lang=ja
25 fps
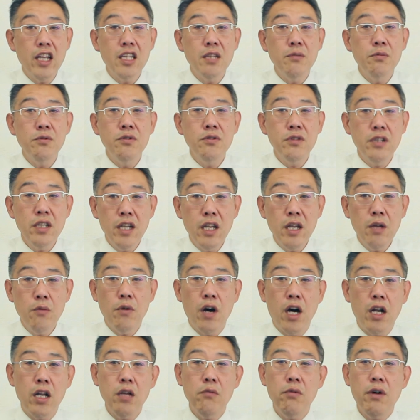つぶんってね
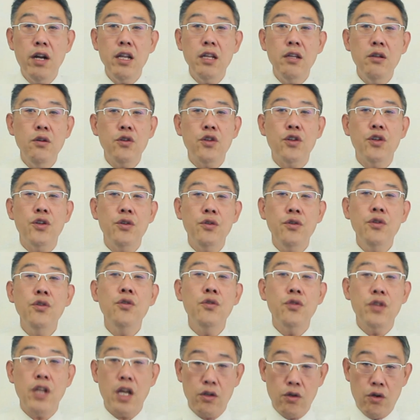我々の給
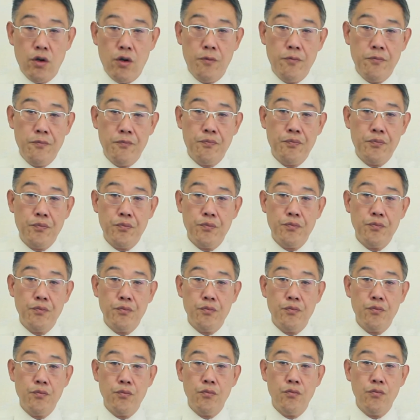料なの。
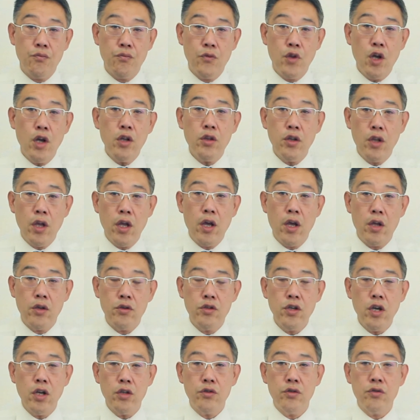だっ
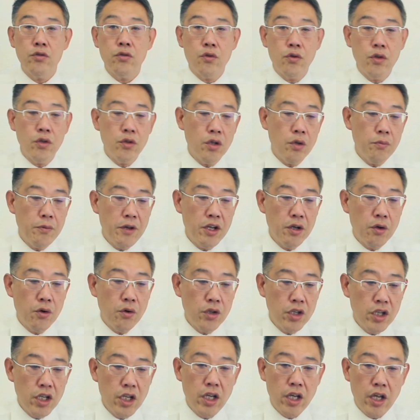てじゃあこれと別
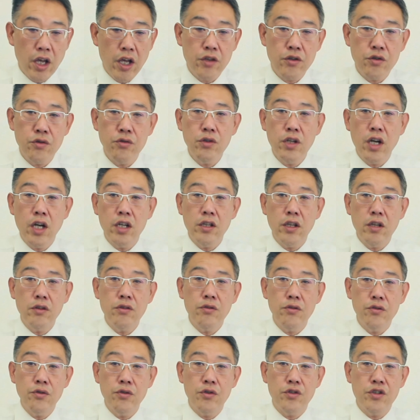個に仲介手
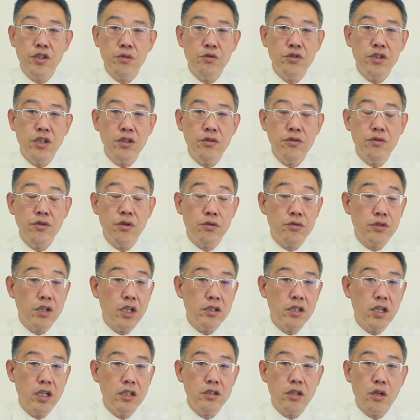数料事務手数料く
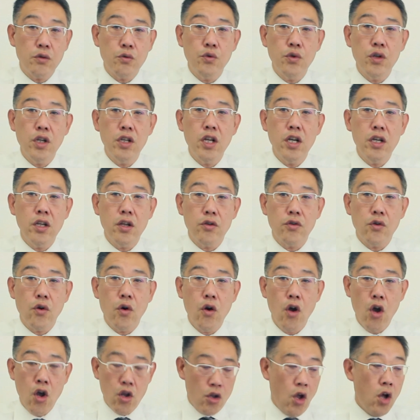ださいしたらくれないで
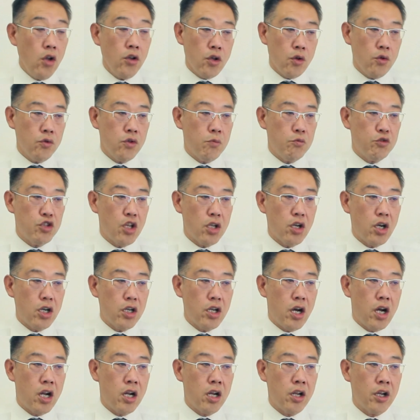しょ。なんでそんな無駄な
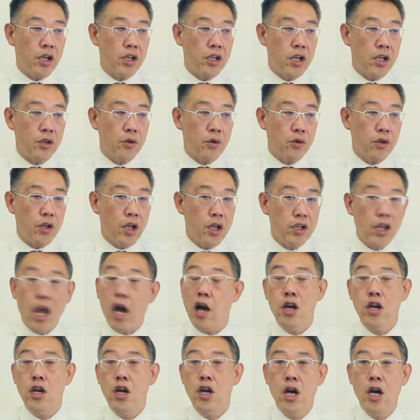金払わなきゃいけないのって。い
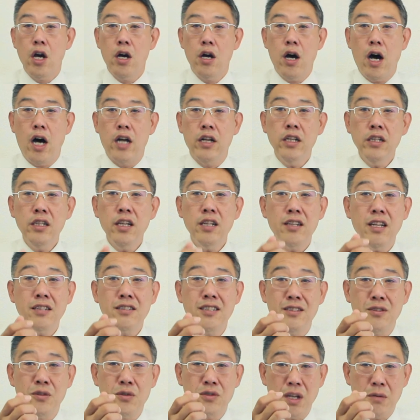やあなたた
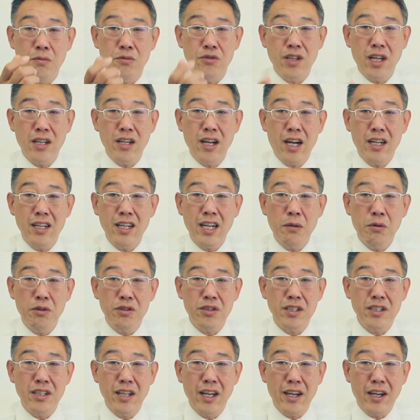ちにとっては無駄な金かも
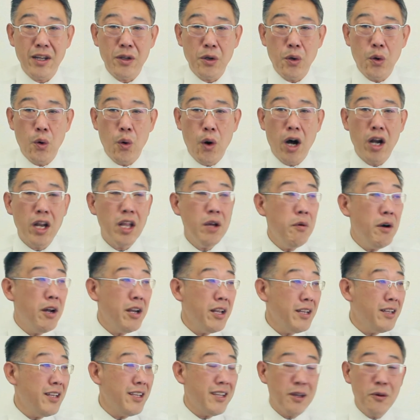しれないけど
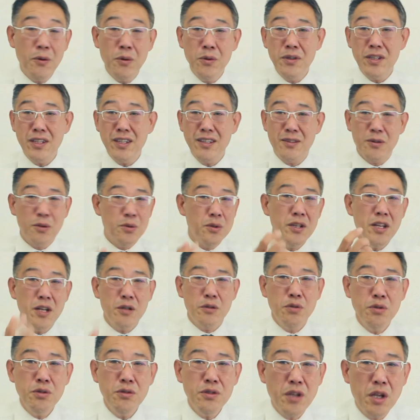我々って基本的にそれで
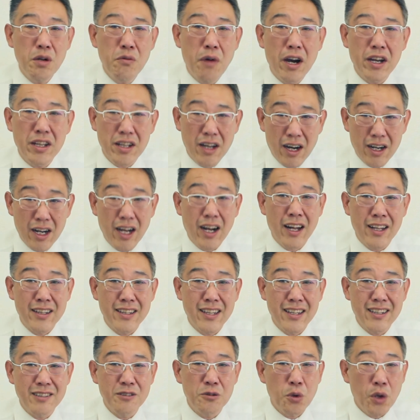食ってるわけだから、簡
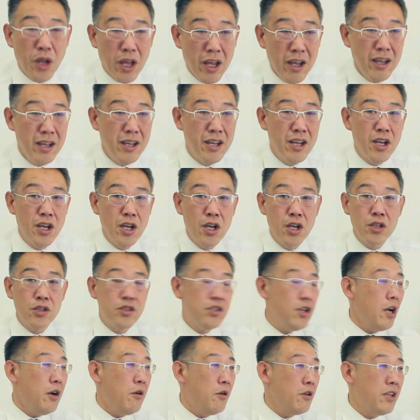単に言うとね。
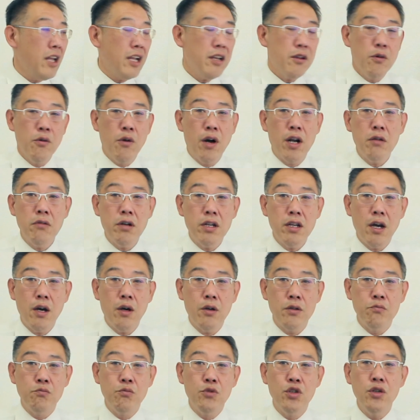じゃあ何我々
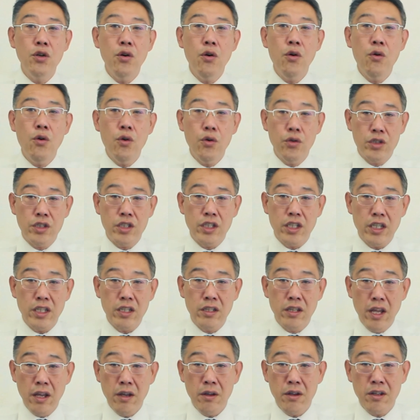は無料奉仕
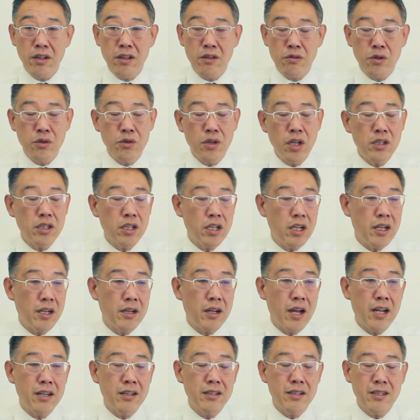ね、それだったら
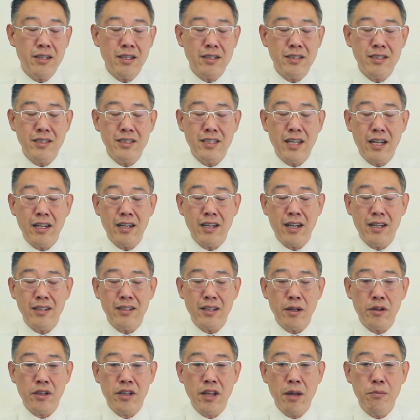あなたたち自体に関し
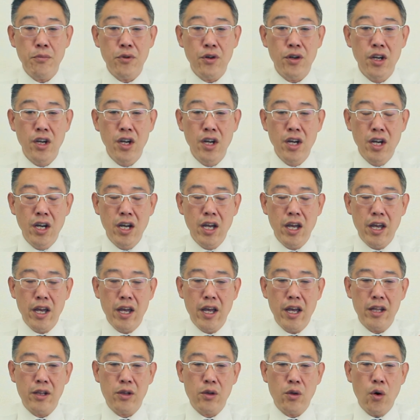て全部、
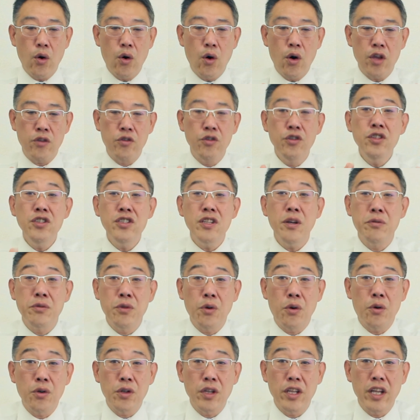えー、っとユニセフ
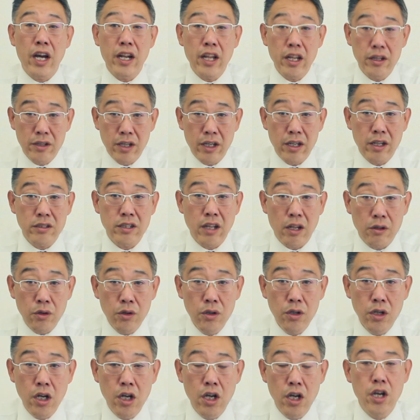の頃でやれって話な
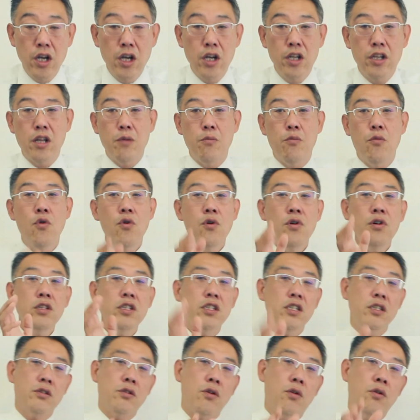ので、も
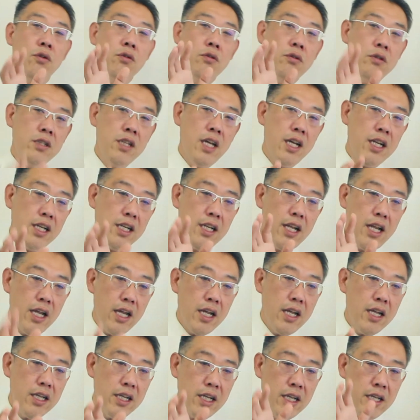しそんなに
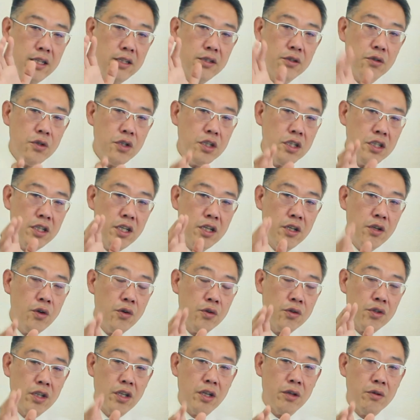礼金初期費
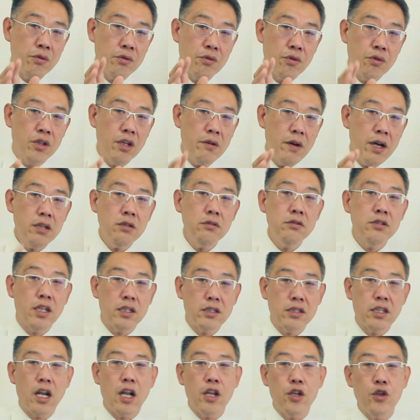用っていうこだわるん
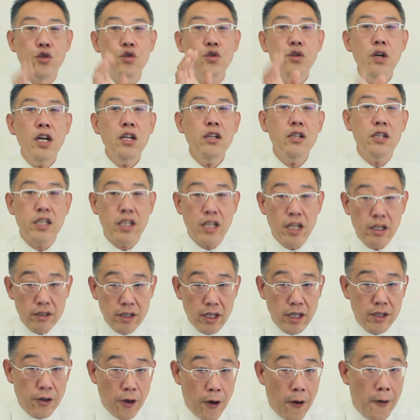だったら ユーアール 行きな
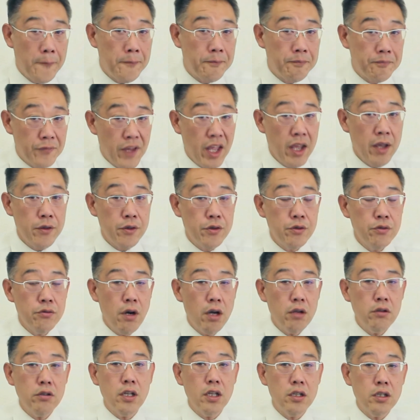さいよ。ね、
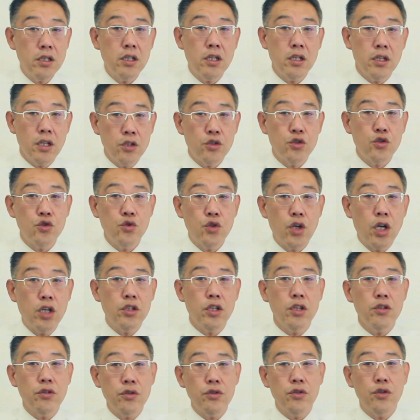ユーアール だったらね、仲介
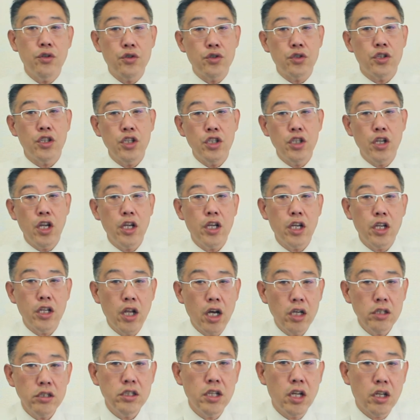手数料、資金礼金
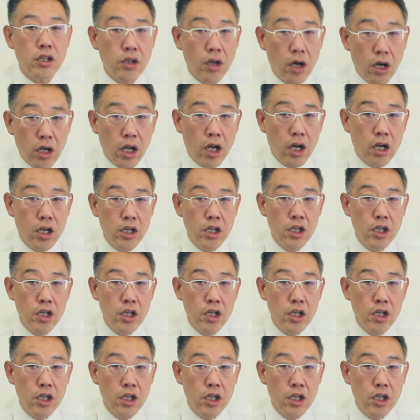なしなんだから、